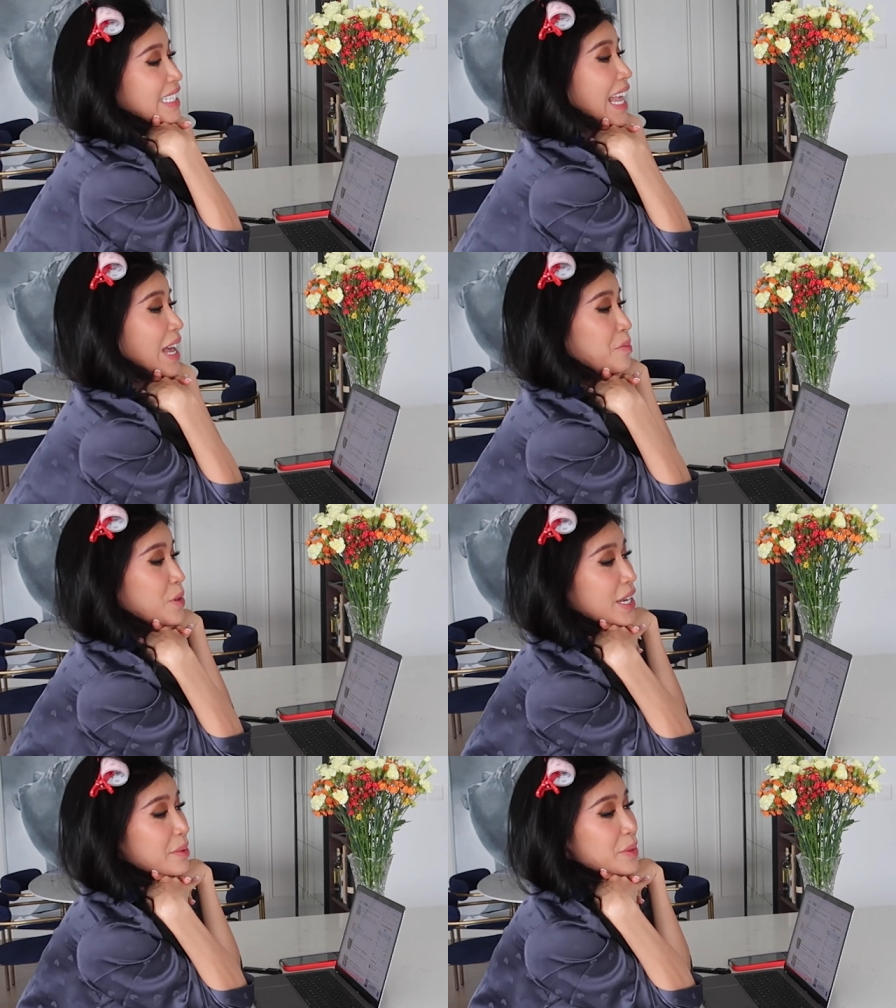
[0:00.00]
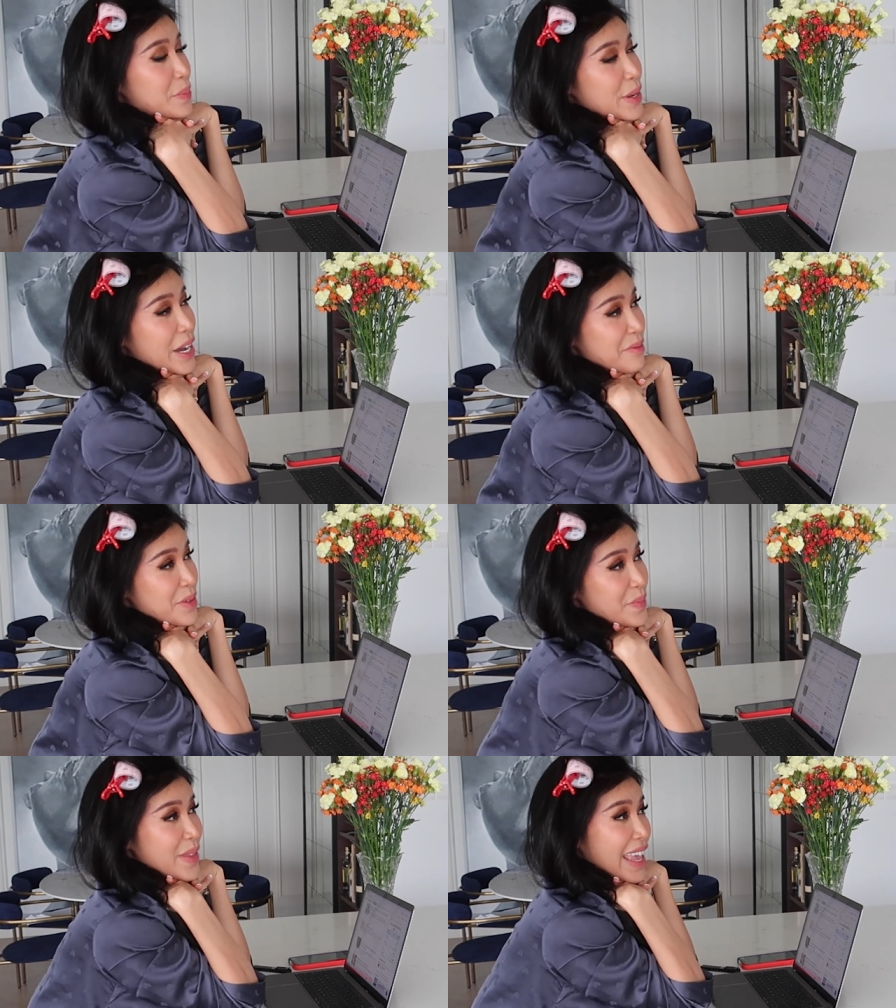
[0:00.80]
sao muốn kiếm chút cơm
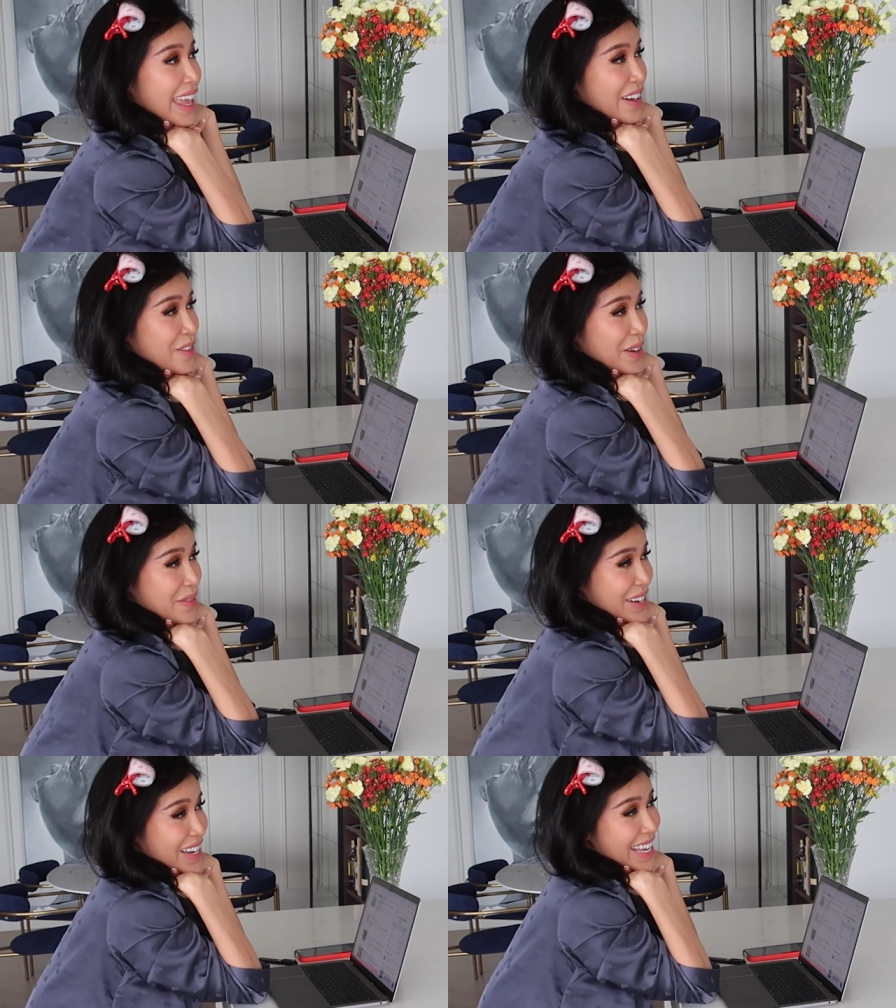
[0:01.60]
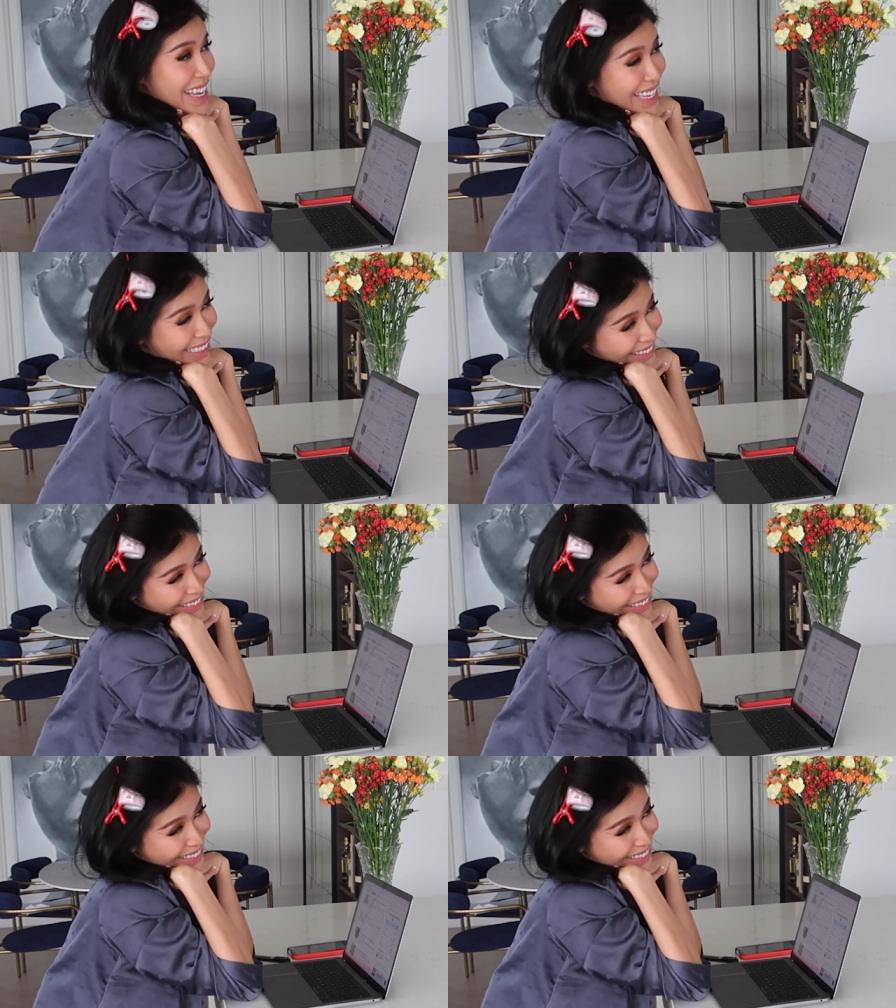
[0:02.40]
chút cháo qua bữa hả